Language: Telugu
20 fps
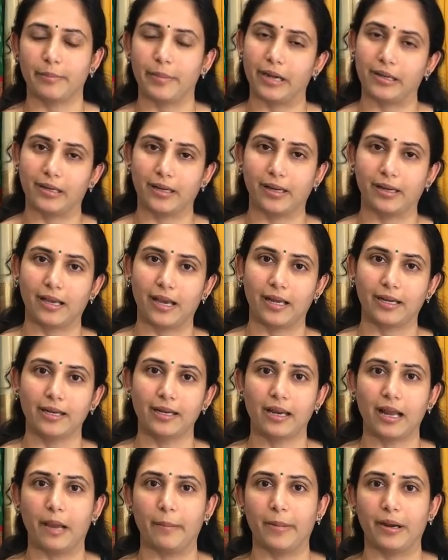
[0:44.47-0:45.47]
బట్టలు కానీ
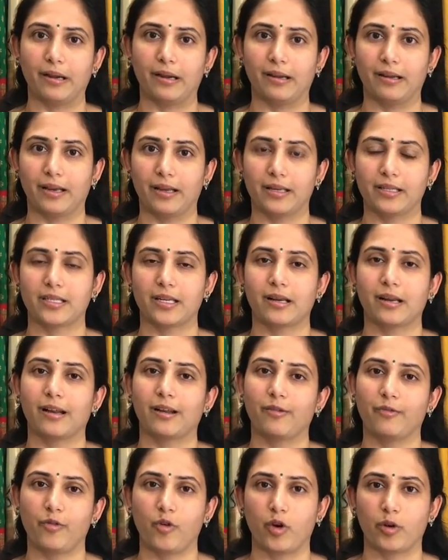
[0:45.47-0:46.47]
నా బట్టలు కానీ
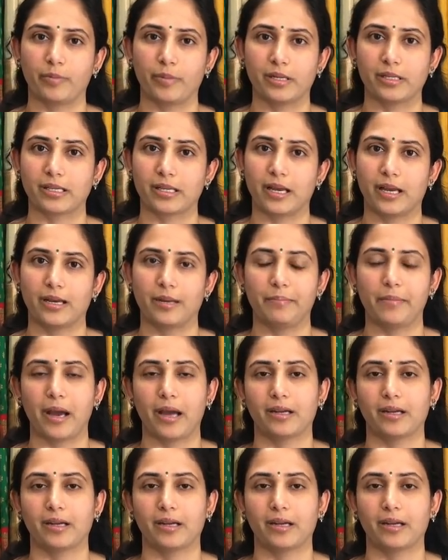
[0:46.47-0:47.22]
జనరల్గా ఫార్మల్స్ కానీ